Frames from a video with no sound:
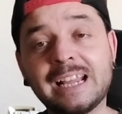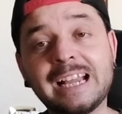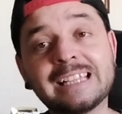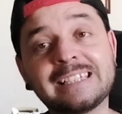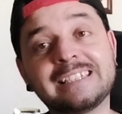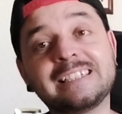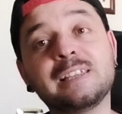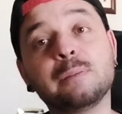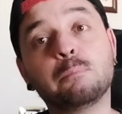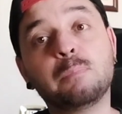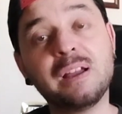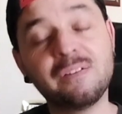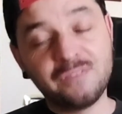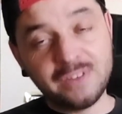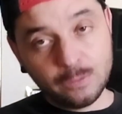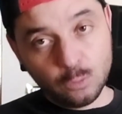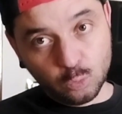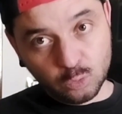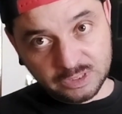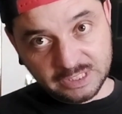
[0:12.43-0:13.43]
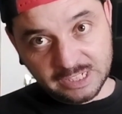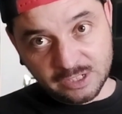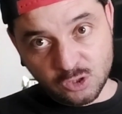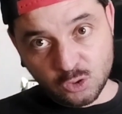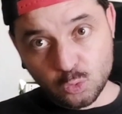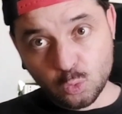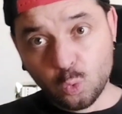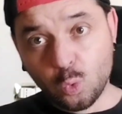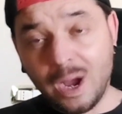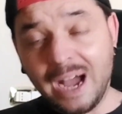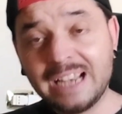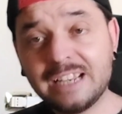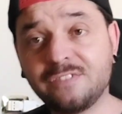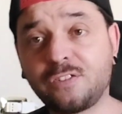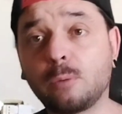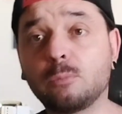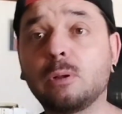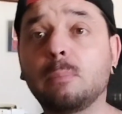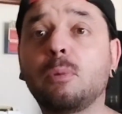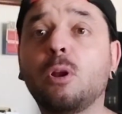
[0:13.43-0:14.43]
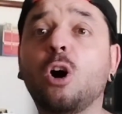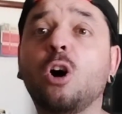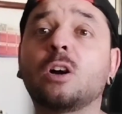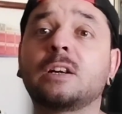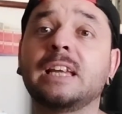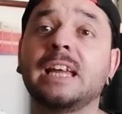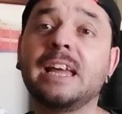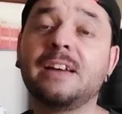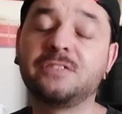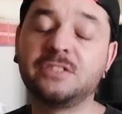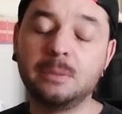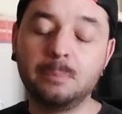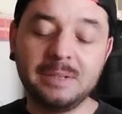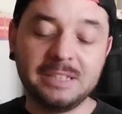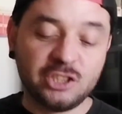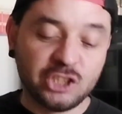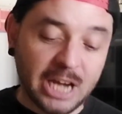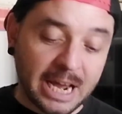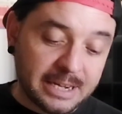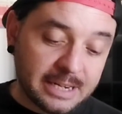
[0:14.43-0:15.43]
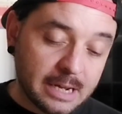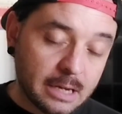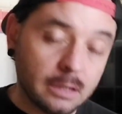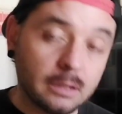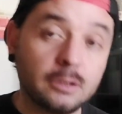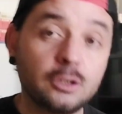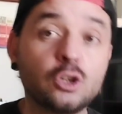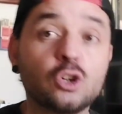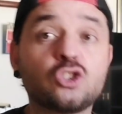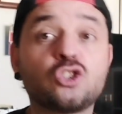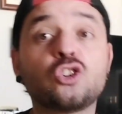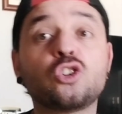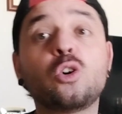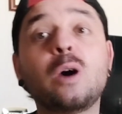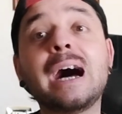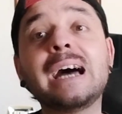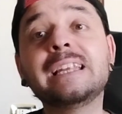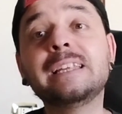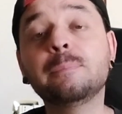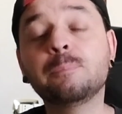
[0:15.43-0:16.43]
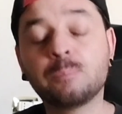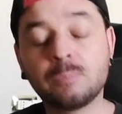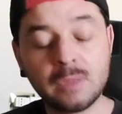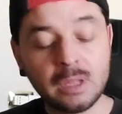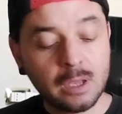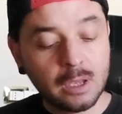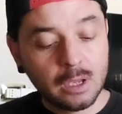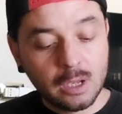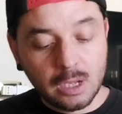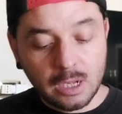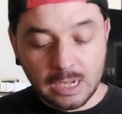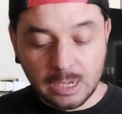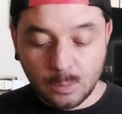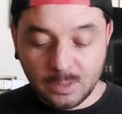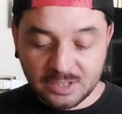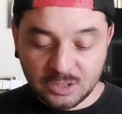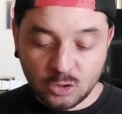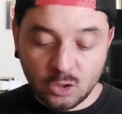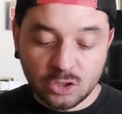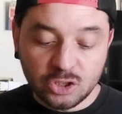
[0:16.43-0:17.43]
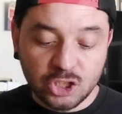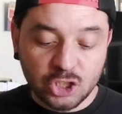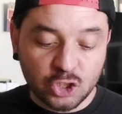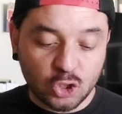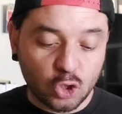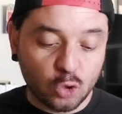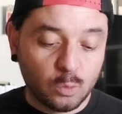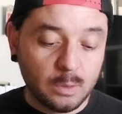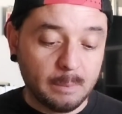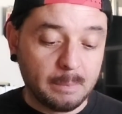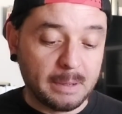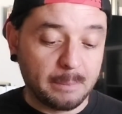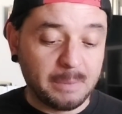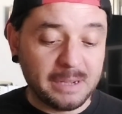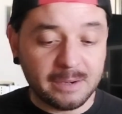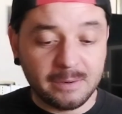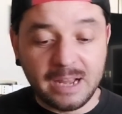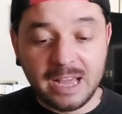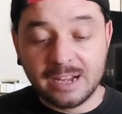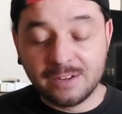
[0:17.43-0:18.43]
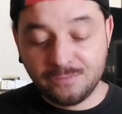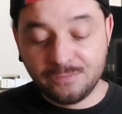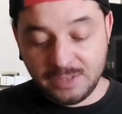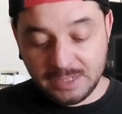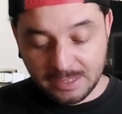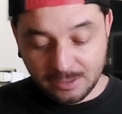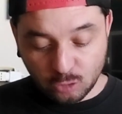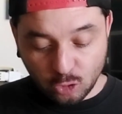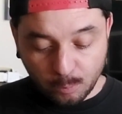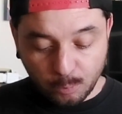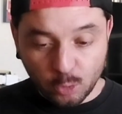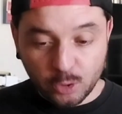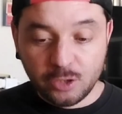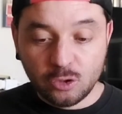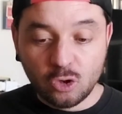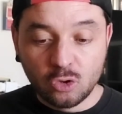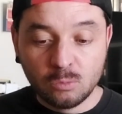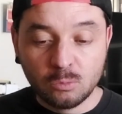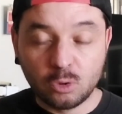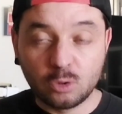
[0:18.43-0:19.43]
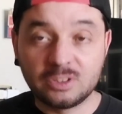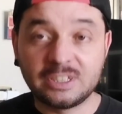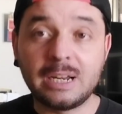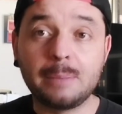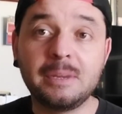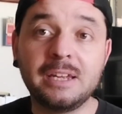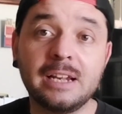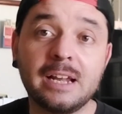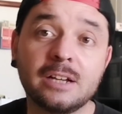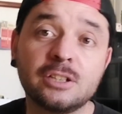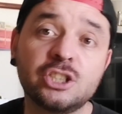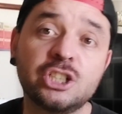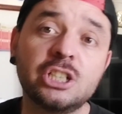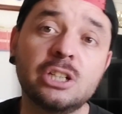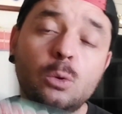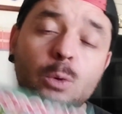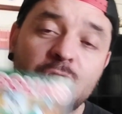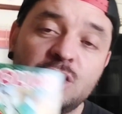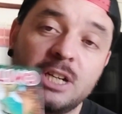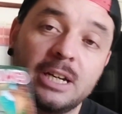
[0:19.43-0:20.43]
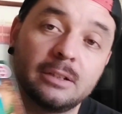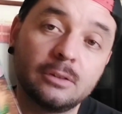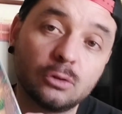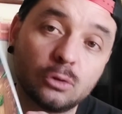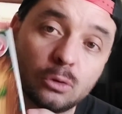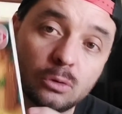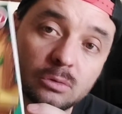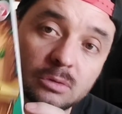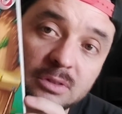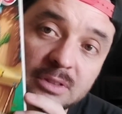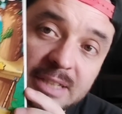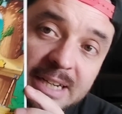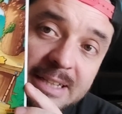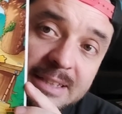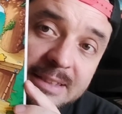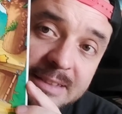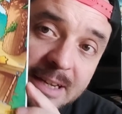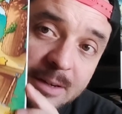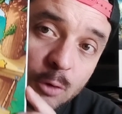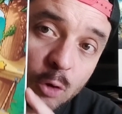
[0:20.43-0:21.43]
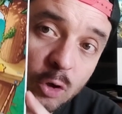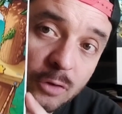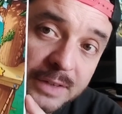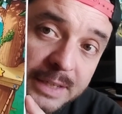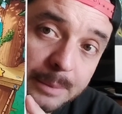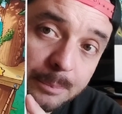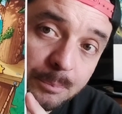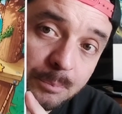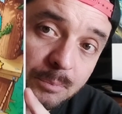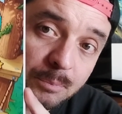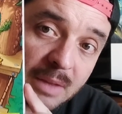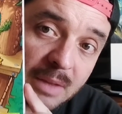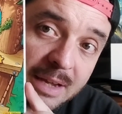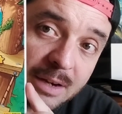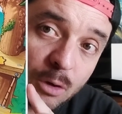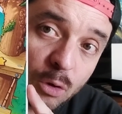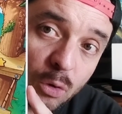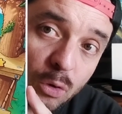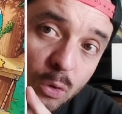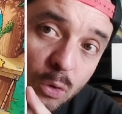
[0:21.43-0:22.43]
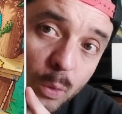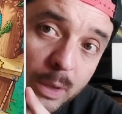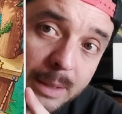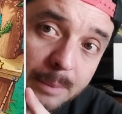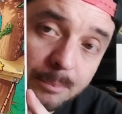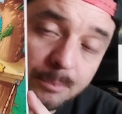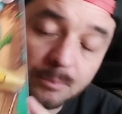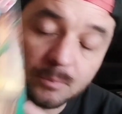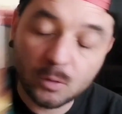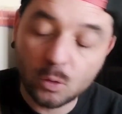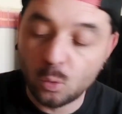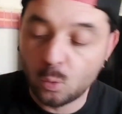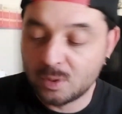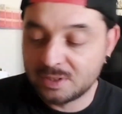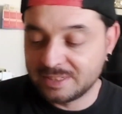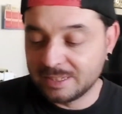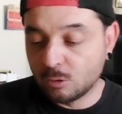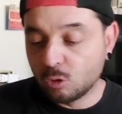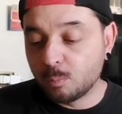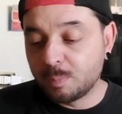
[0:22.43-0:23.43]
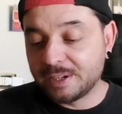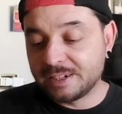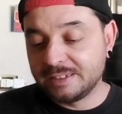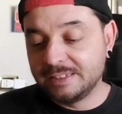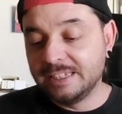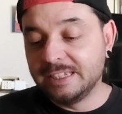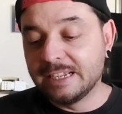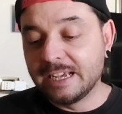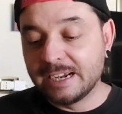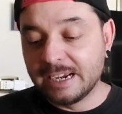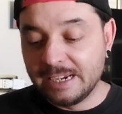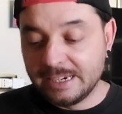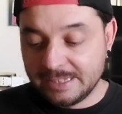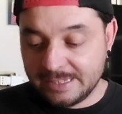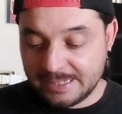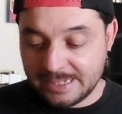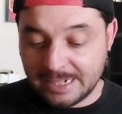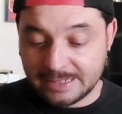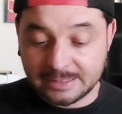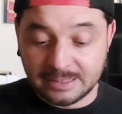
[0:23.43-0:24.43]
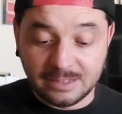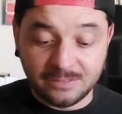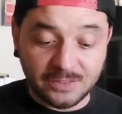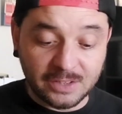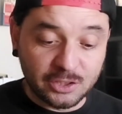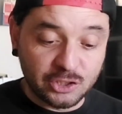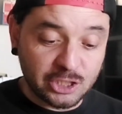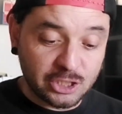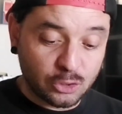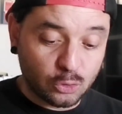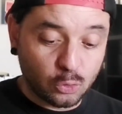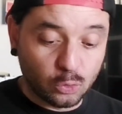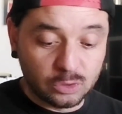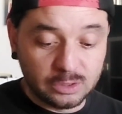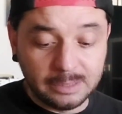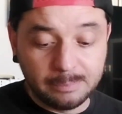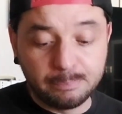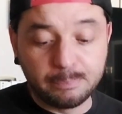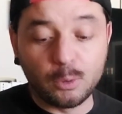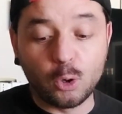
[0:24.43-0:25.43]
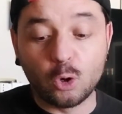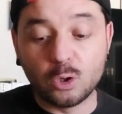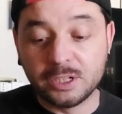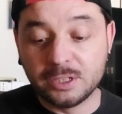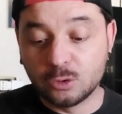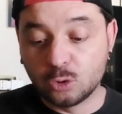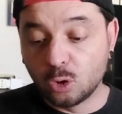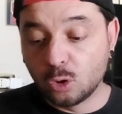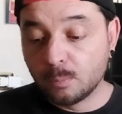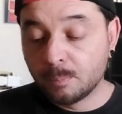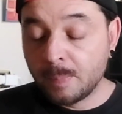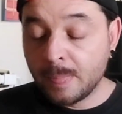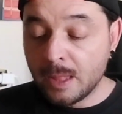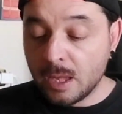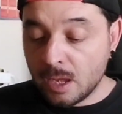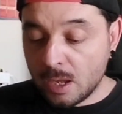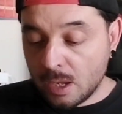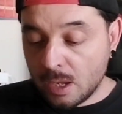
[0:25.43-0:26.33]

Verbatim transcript: ragazzi, benvenuti su Ali from the Block e FTB Channel, io sono Ali e quest'oggi sono qui per parlarvi di Topolino numero 3539. Eccolo qui, con questa copertina realizzata da Francesco Dippolito